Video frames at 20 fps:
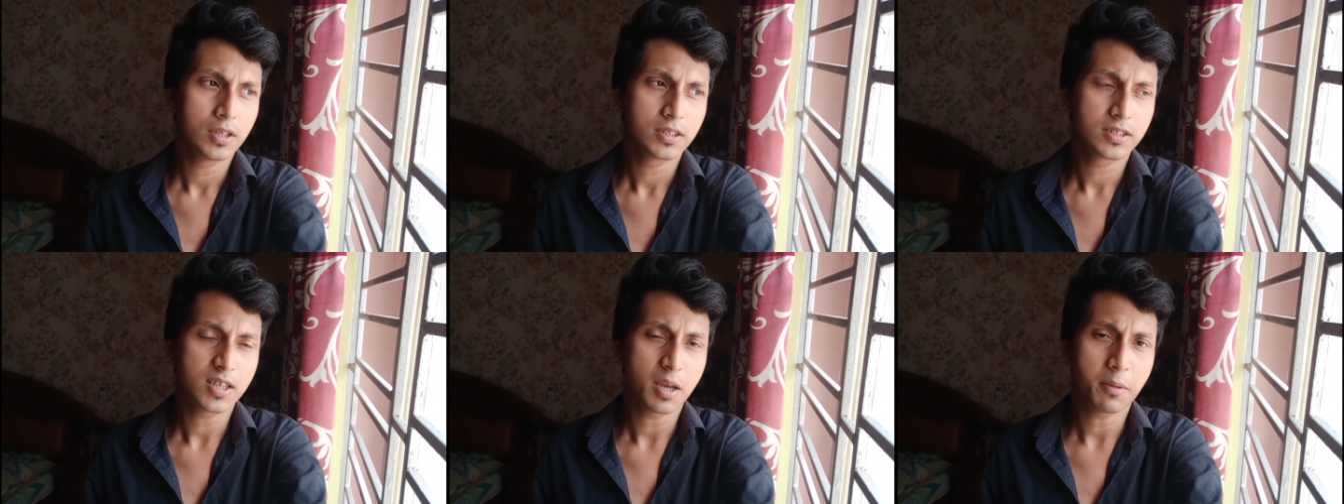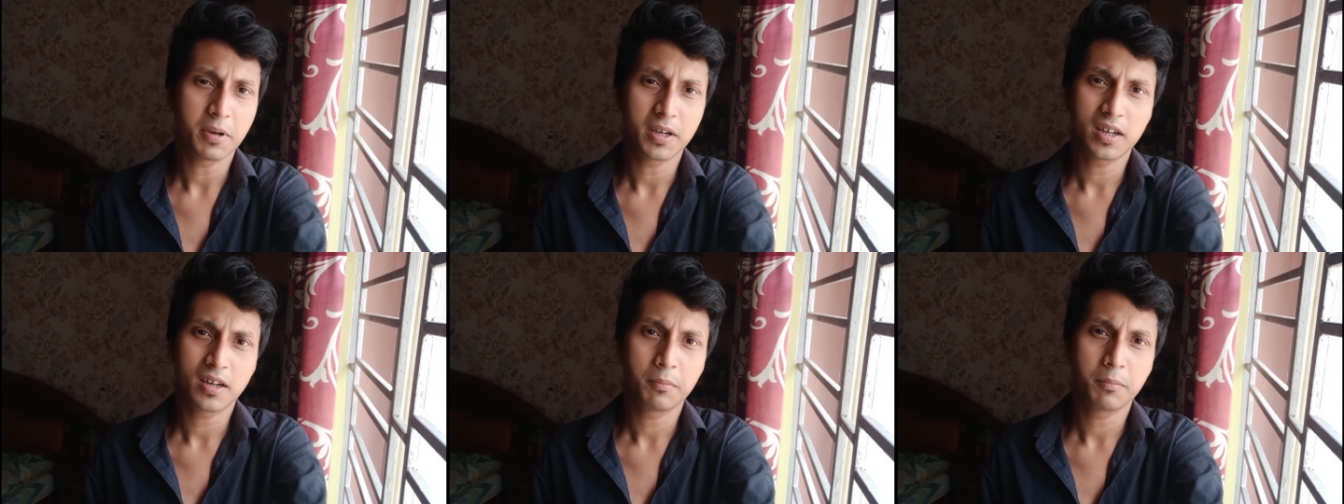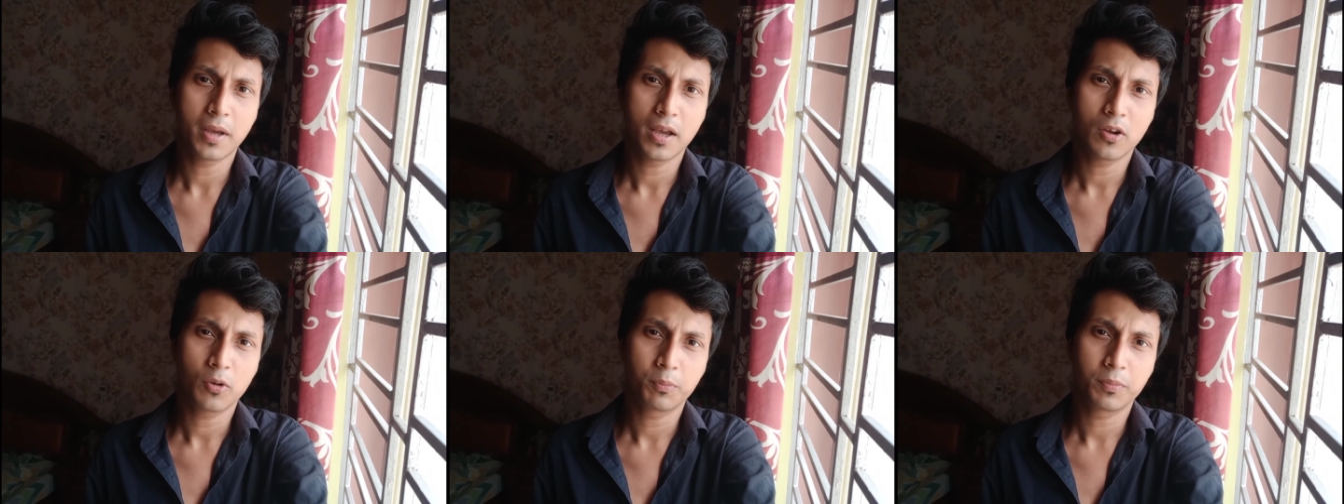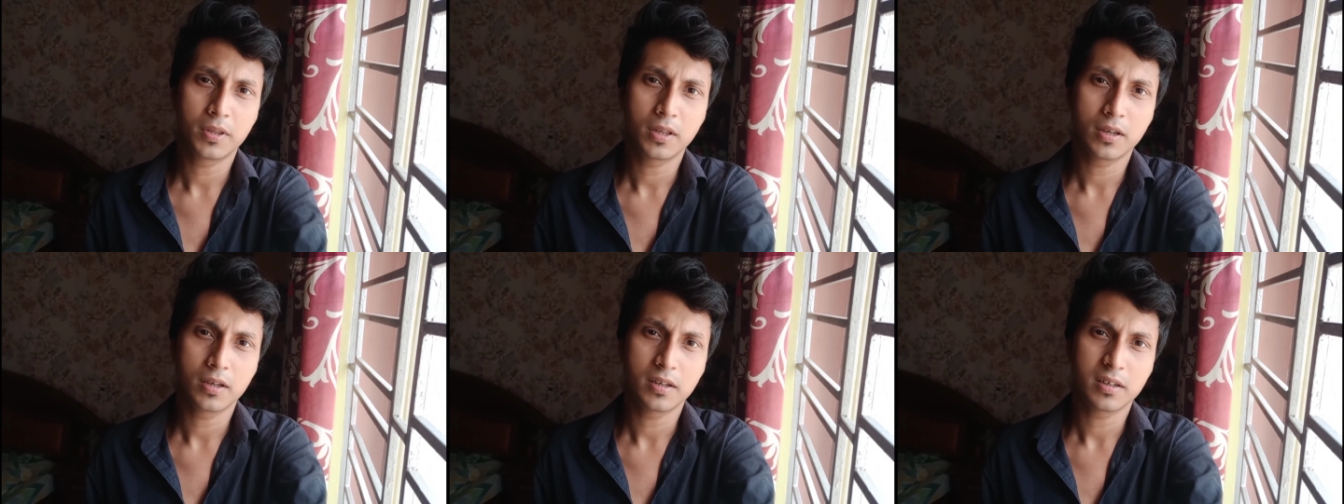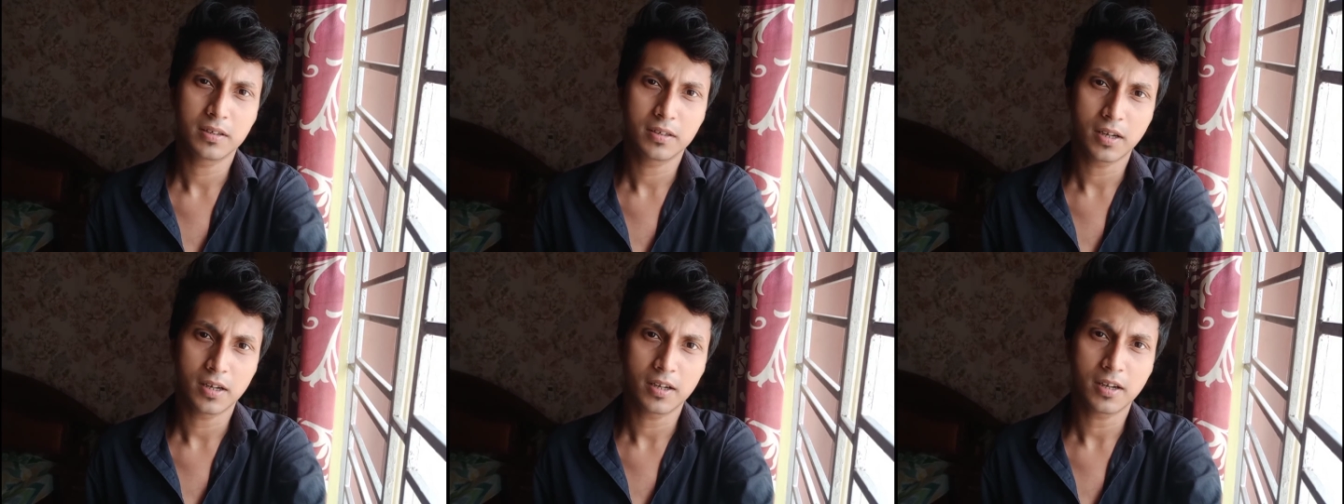সেভেন্টিন মে অবধি
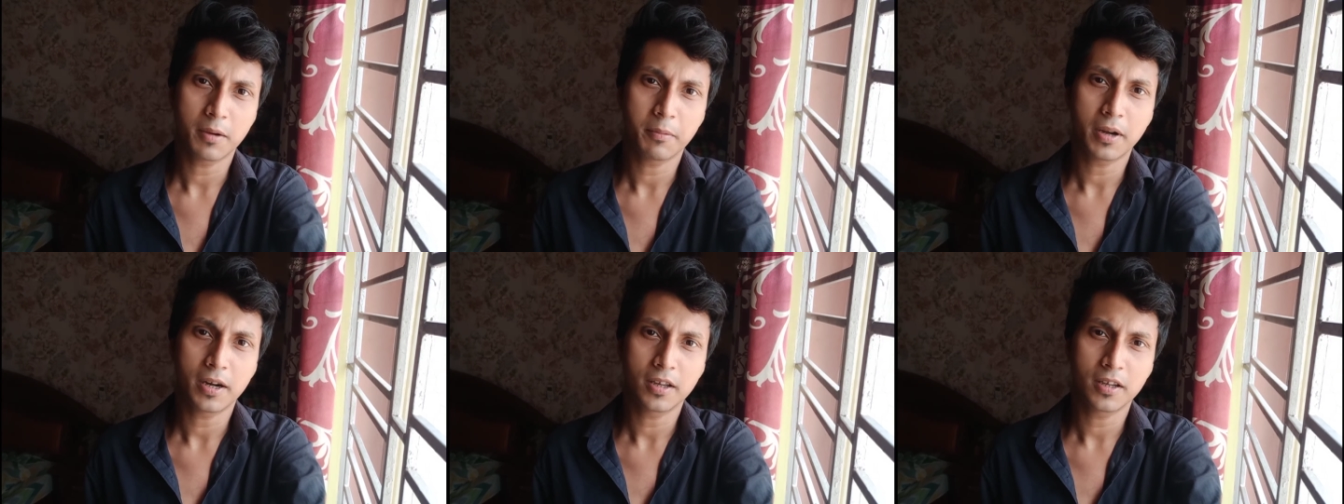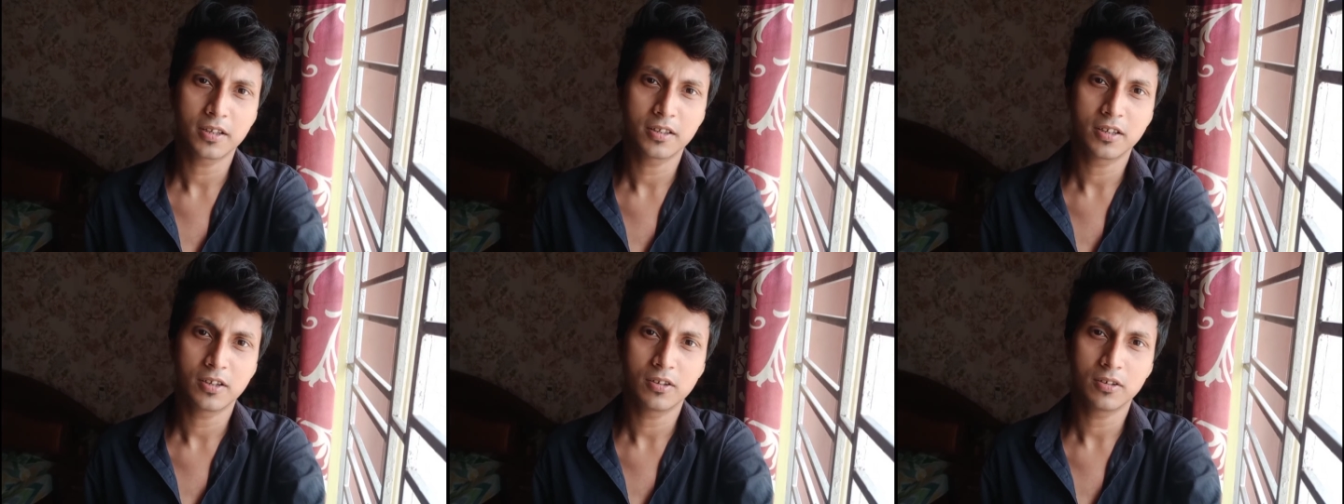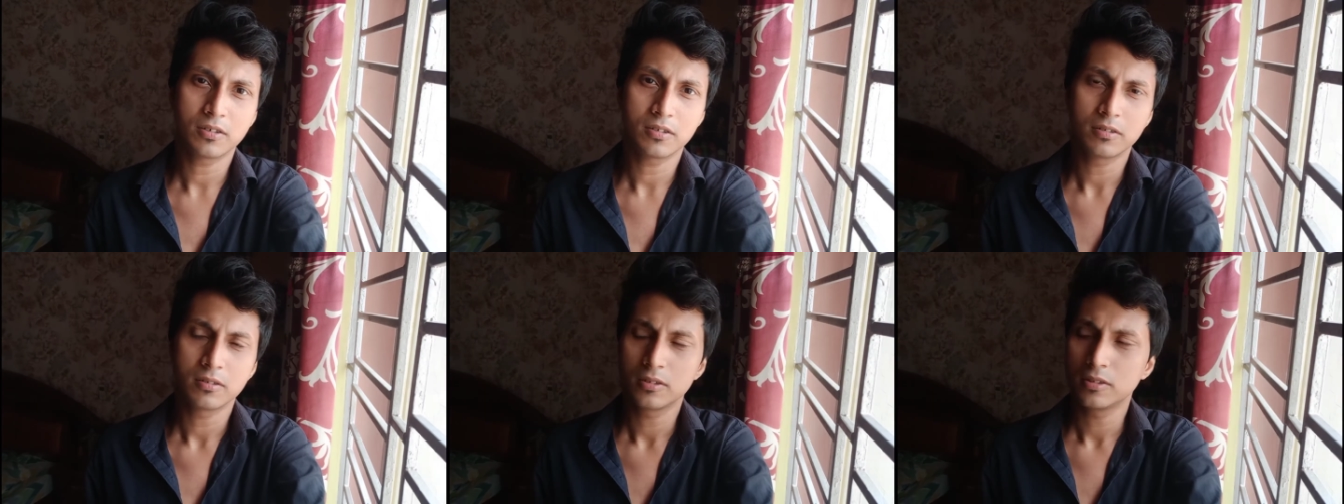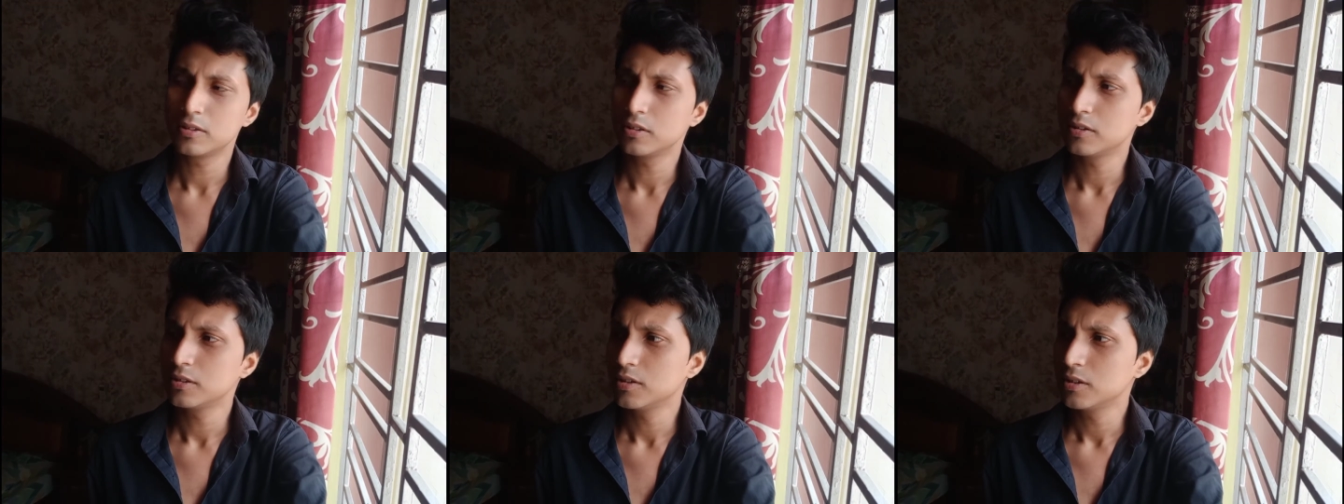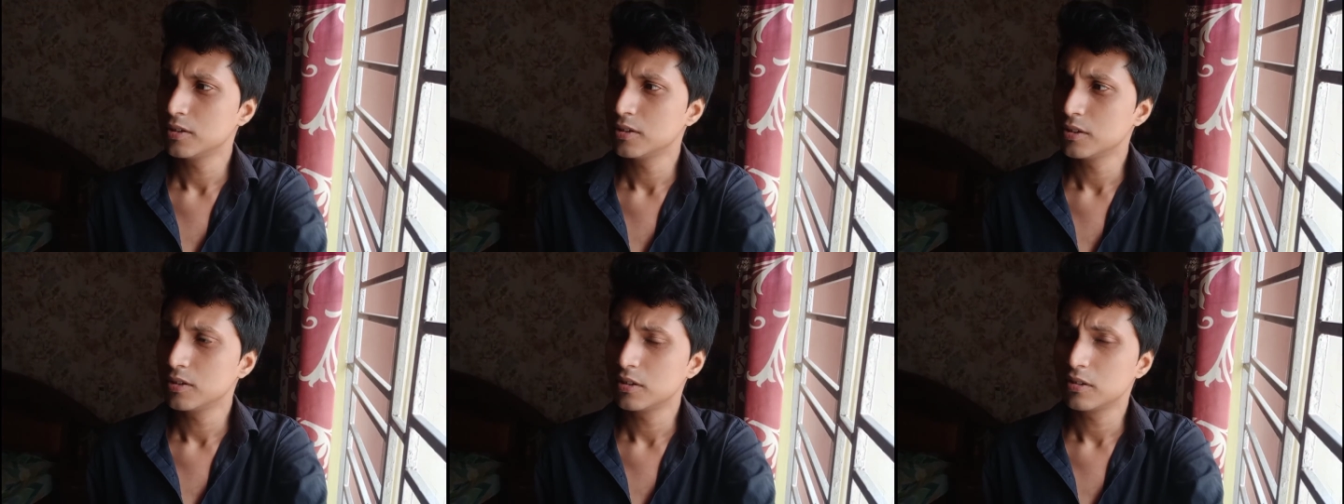ডেটটা বাড়িয়ে দিল
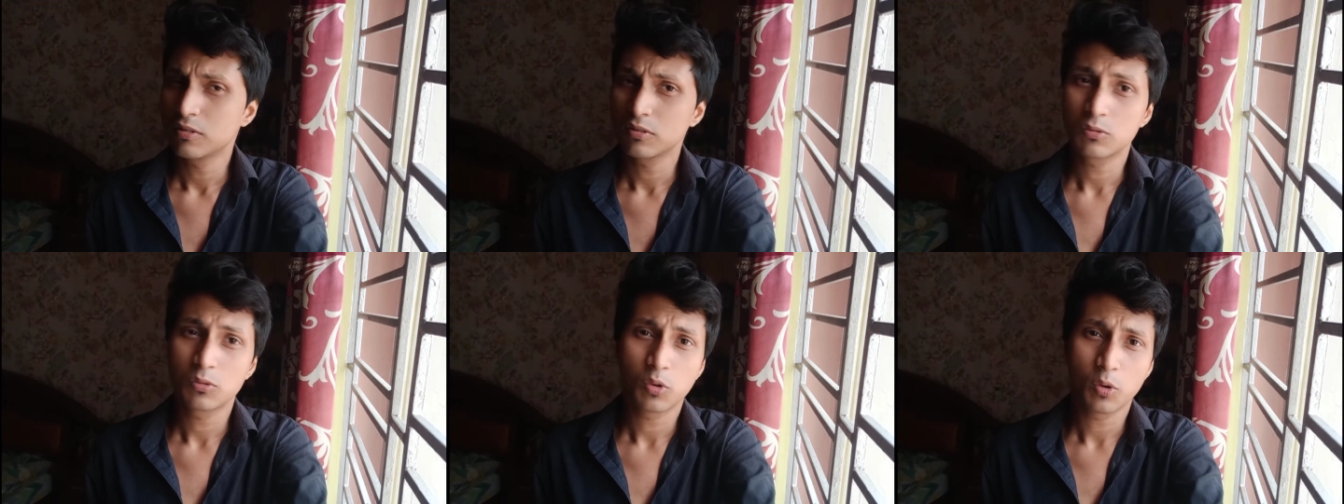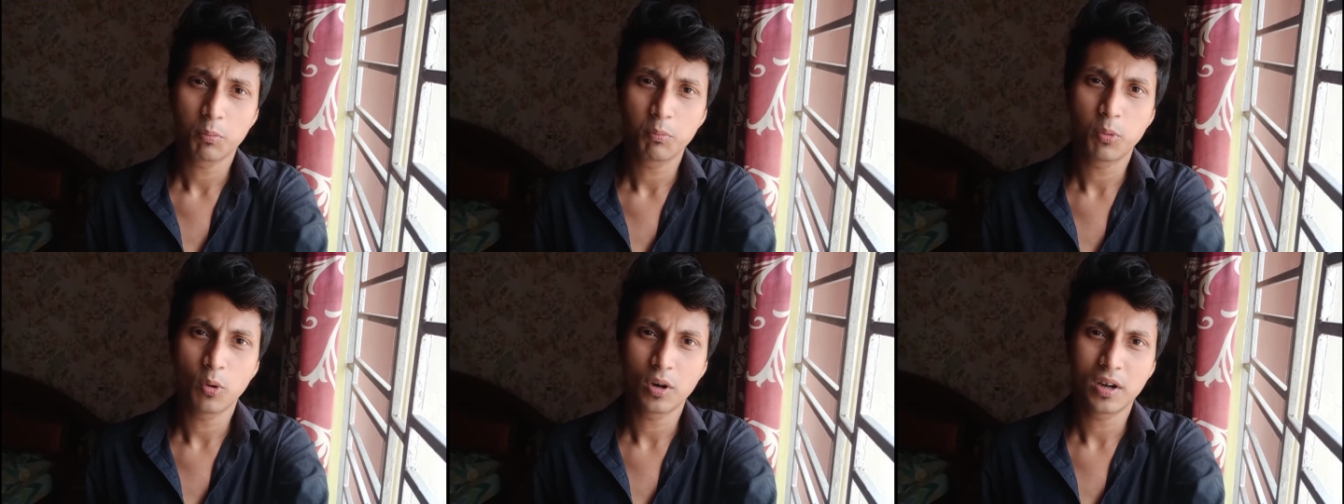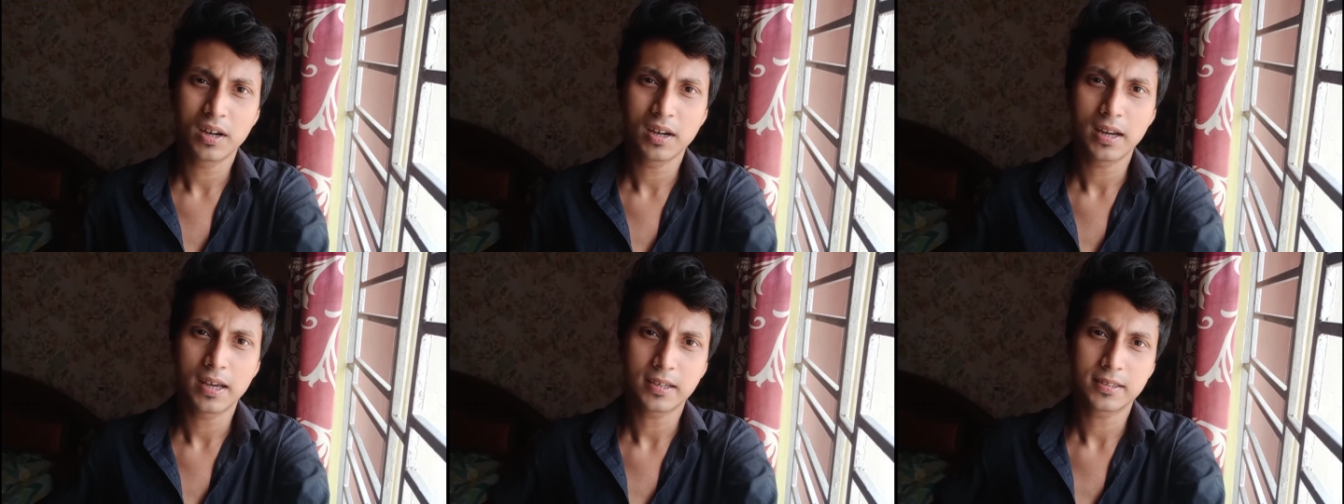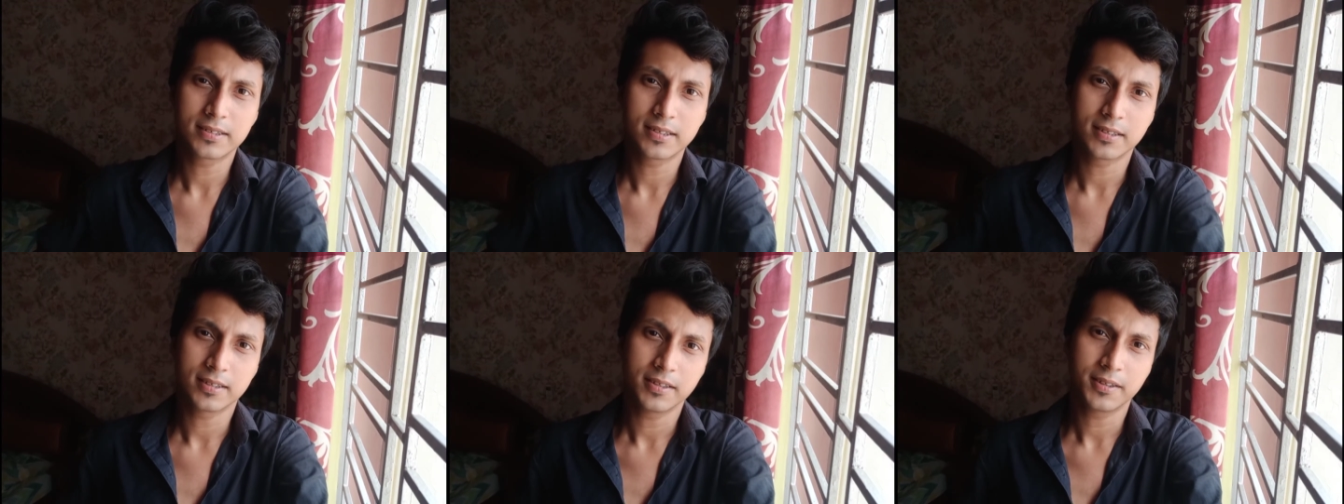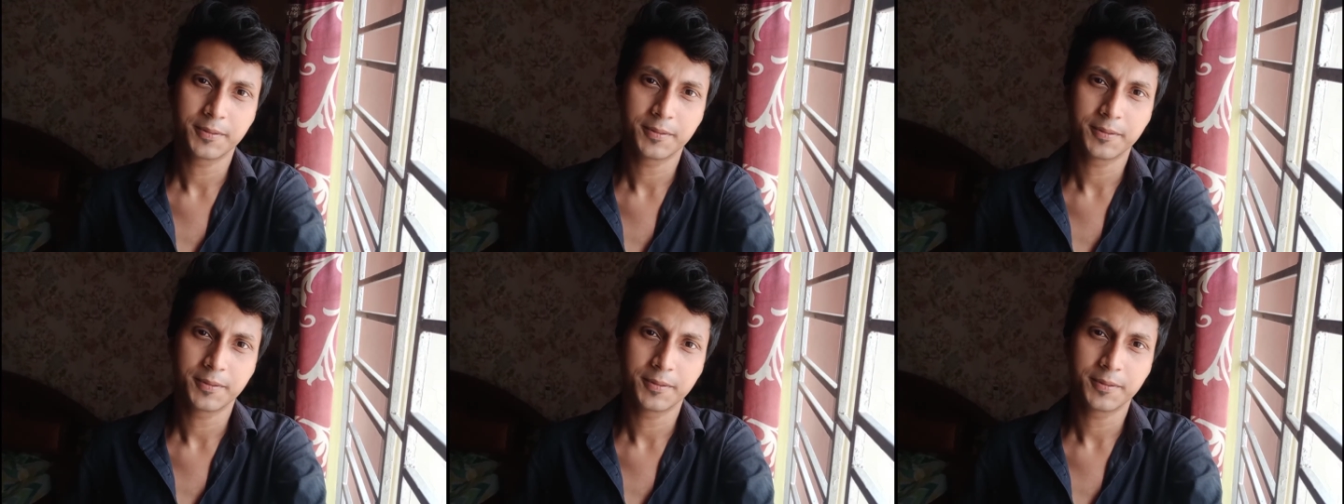খুব বোরিং লাগছে